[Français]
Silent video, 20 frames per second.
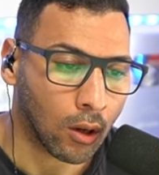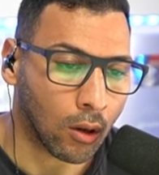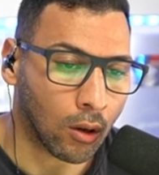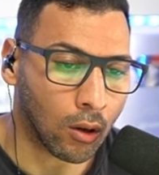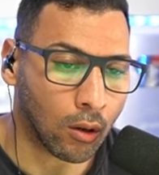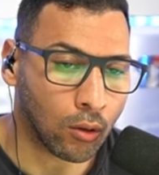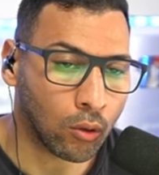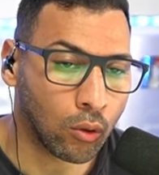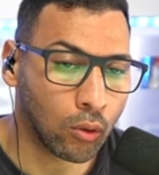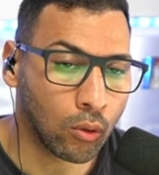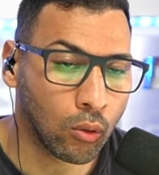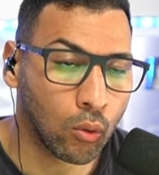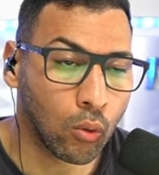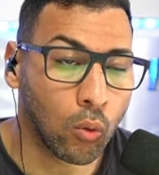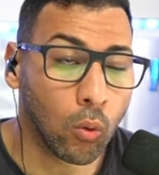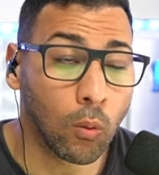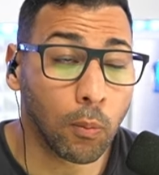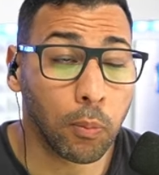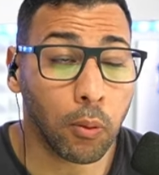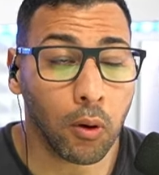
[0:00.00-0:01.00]
de
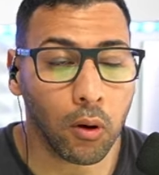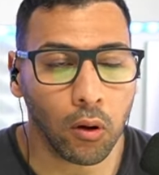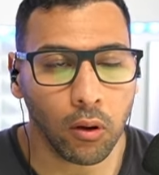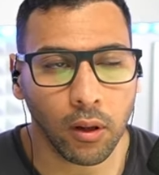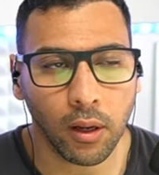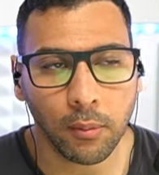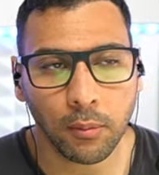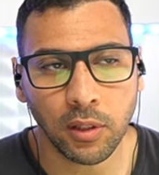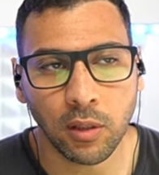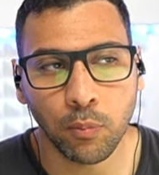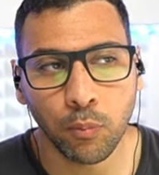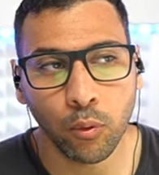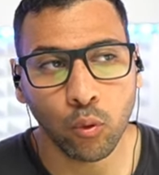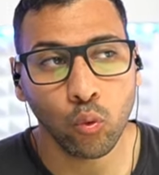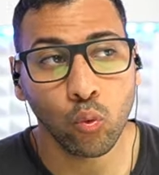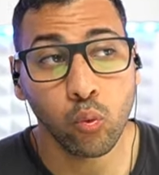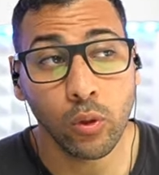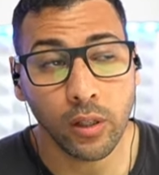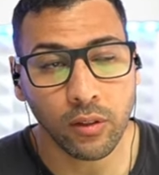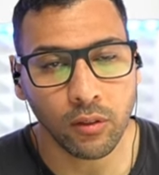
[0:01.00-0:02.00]
comprendre un petit peu
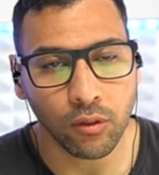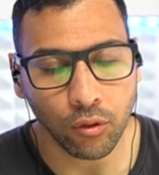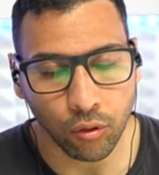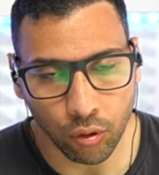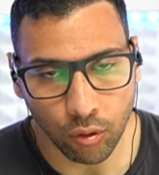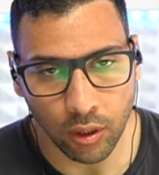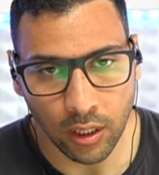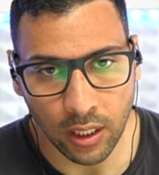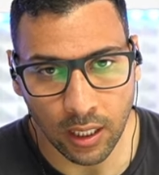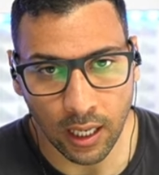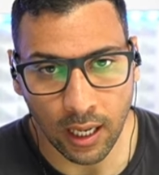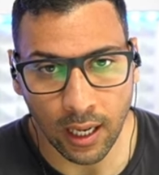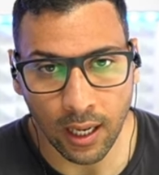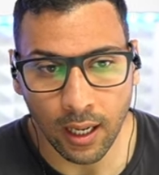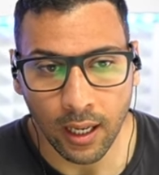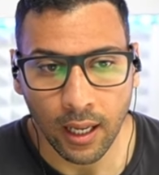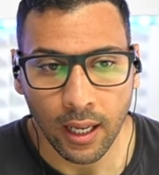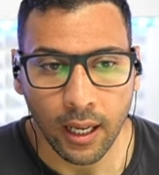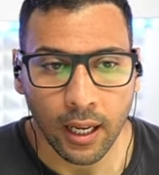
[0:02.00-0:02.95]
tous les enjeux qu'il y a